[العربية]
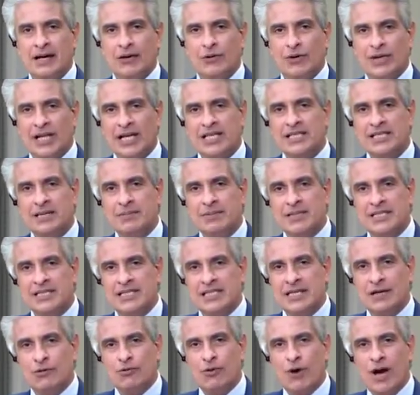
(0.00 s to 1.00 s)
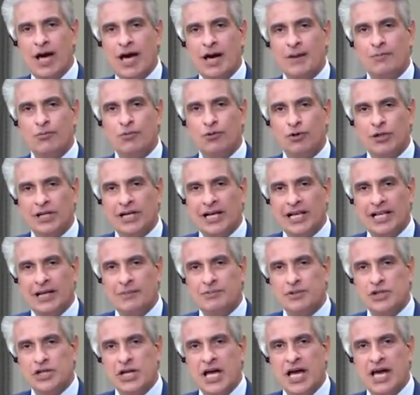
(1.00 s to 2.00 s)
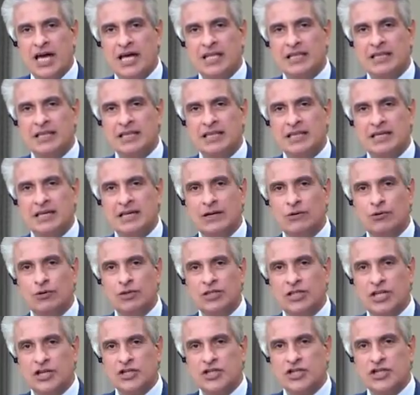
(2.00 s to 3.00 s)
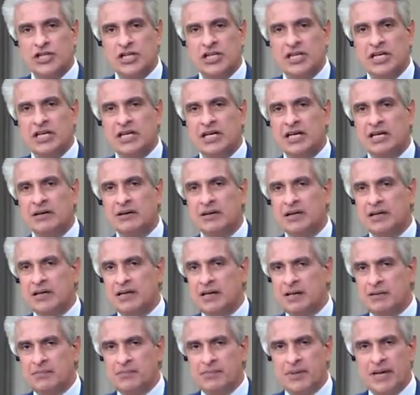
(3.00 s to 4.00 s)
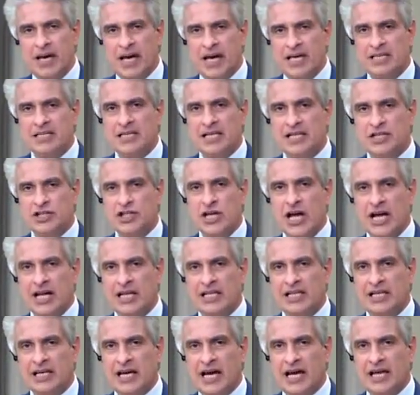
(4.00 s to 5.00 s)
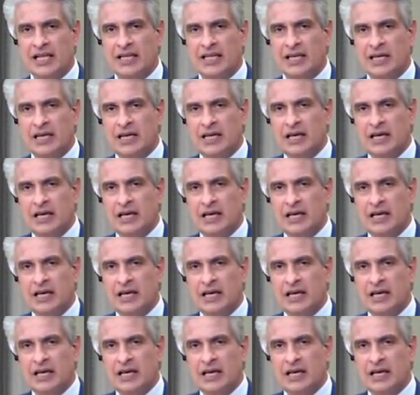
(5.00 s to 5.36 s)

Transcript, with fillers: وليس بالاستجواب والكلبشات والتشهير بهذا الشكل يعني